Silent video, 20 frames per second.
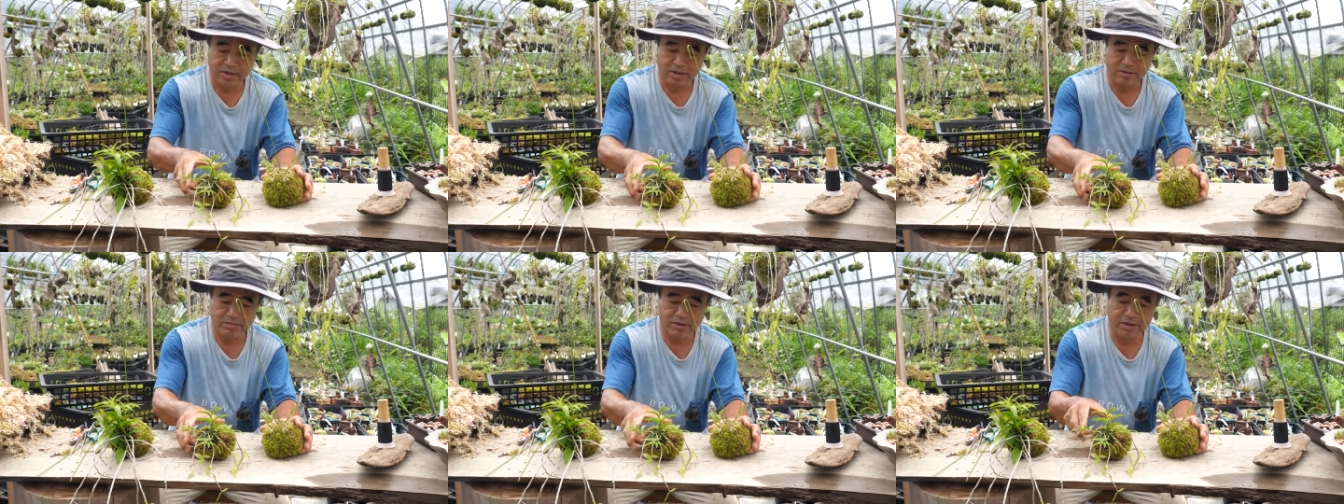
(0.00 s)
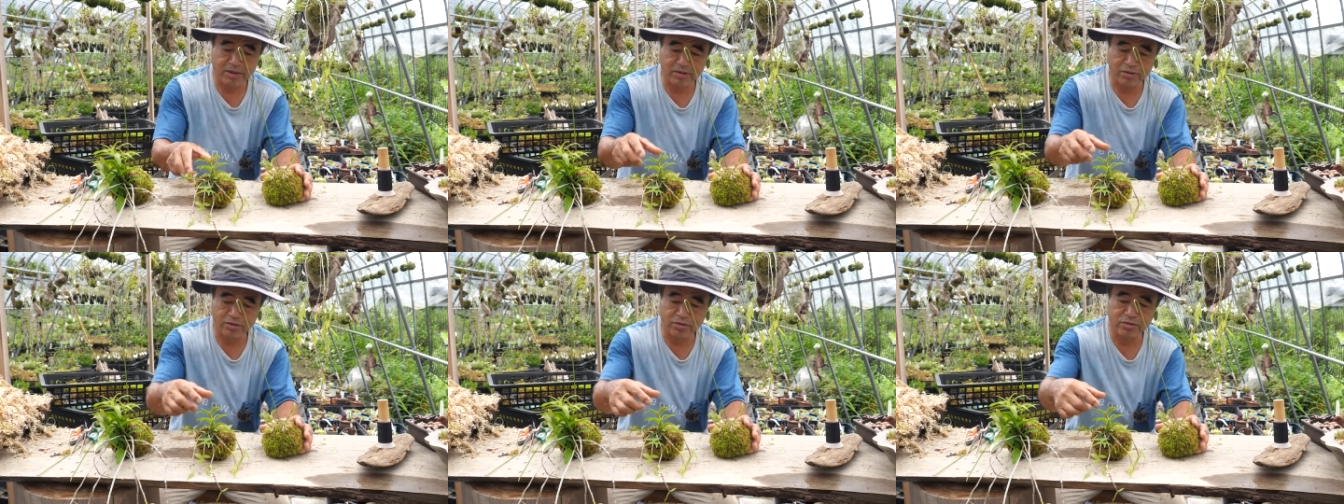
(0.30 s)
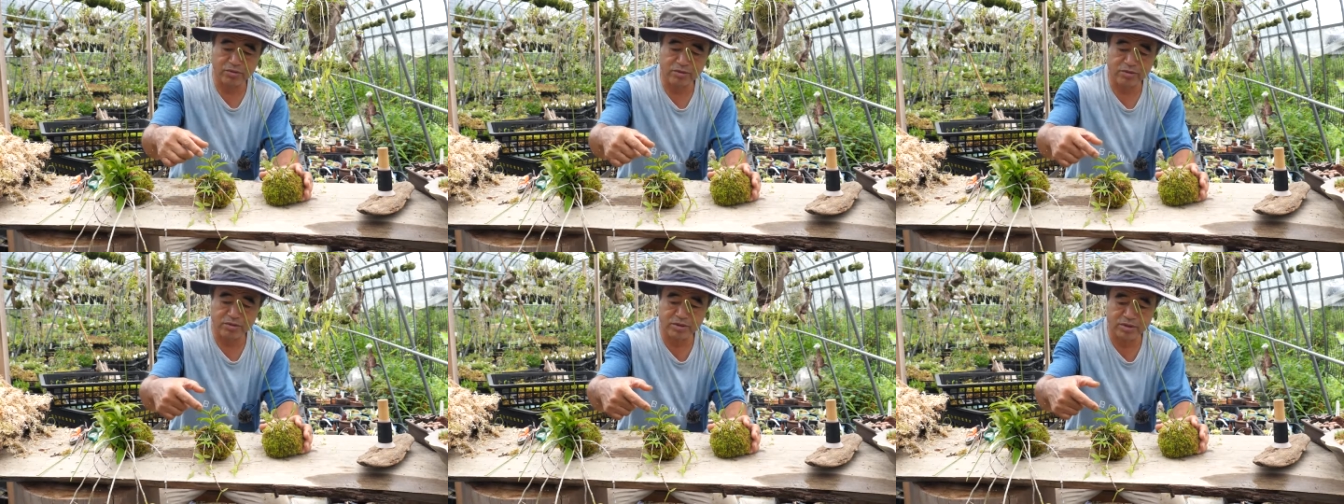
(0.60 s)
今からこ
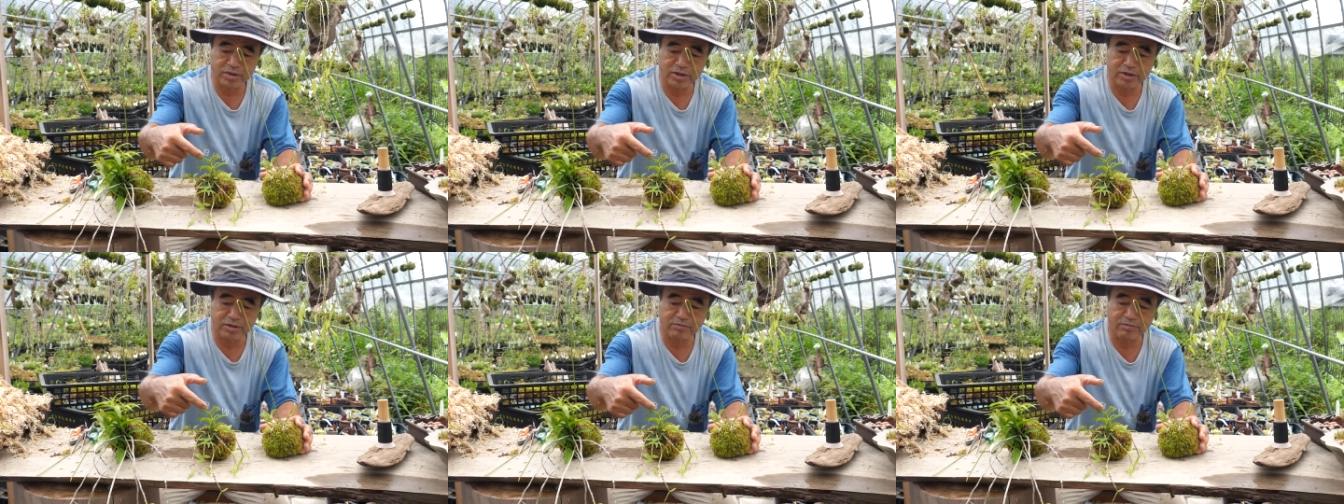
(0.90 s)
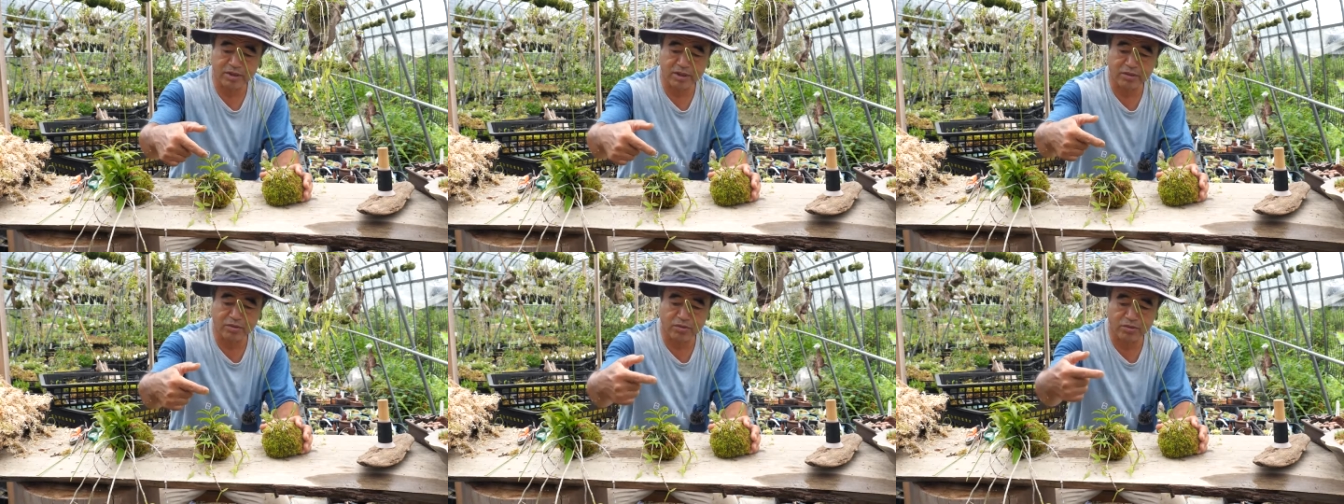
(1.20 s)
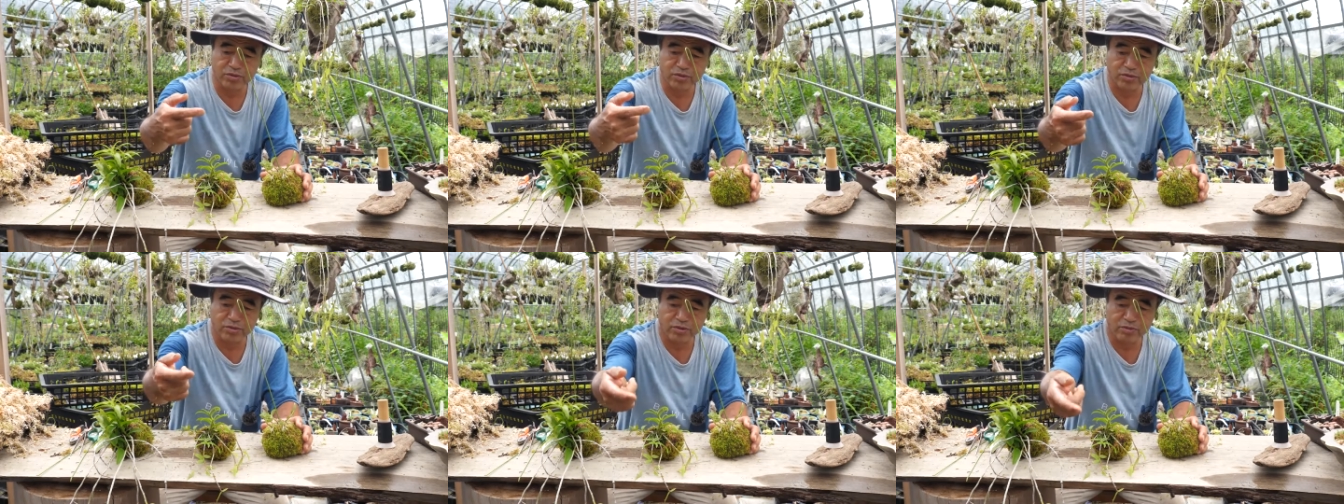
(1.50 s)
の新葉が
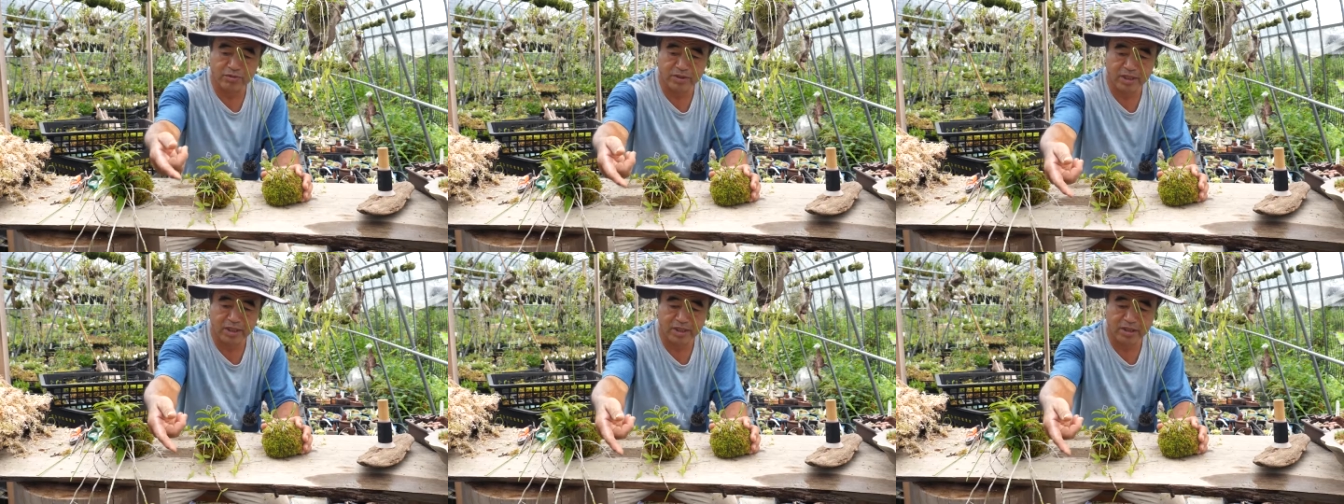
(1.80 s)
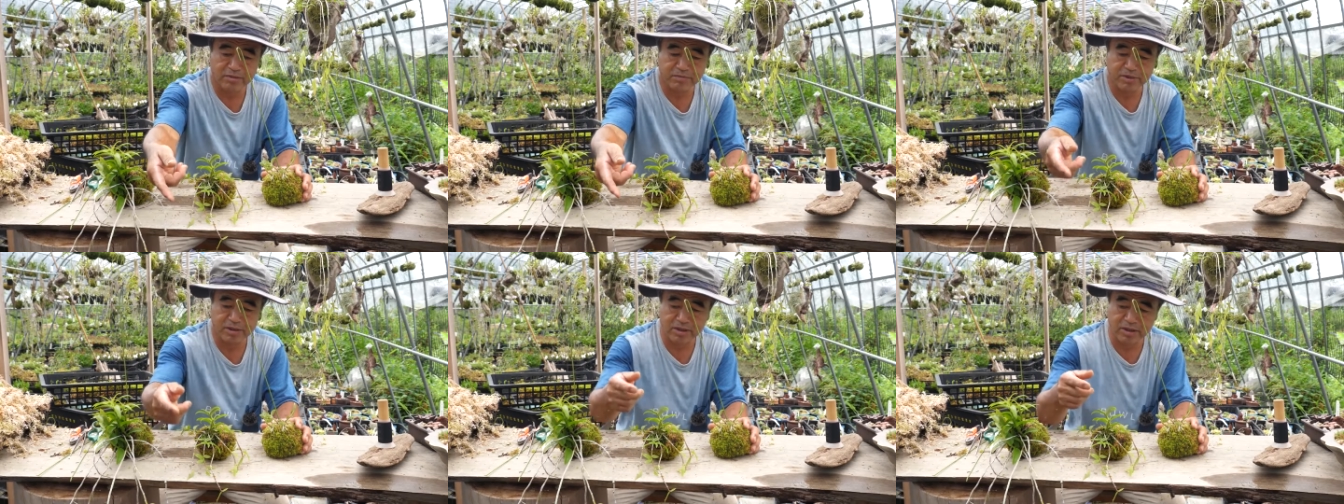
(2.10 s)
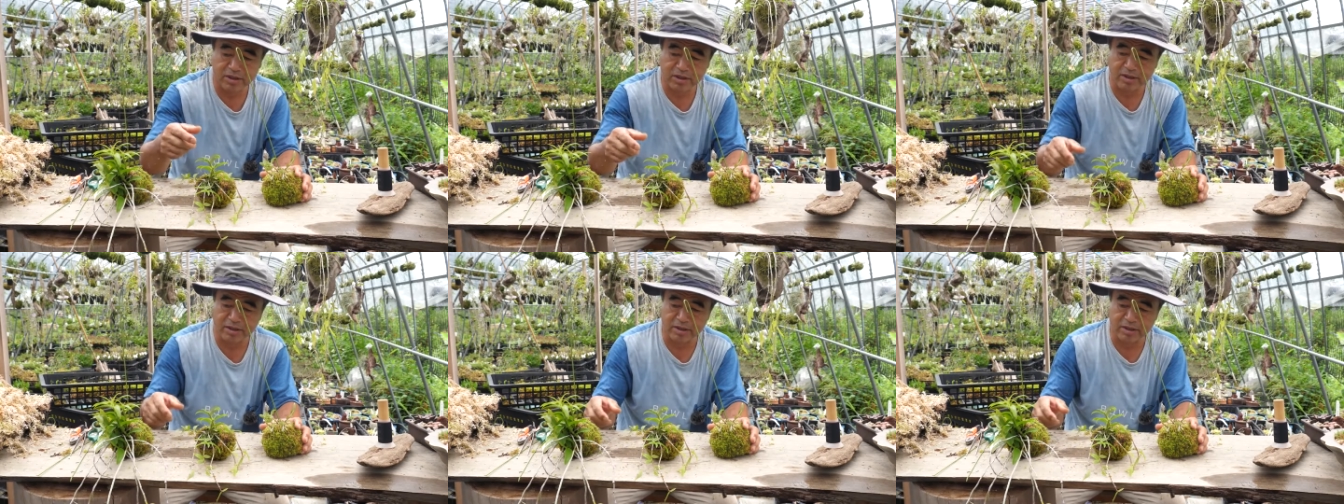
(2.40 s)
どーっと伸びて秋まで、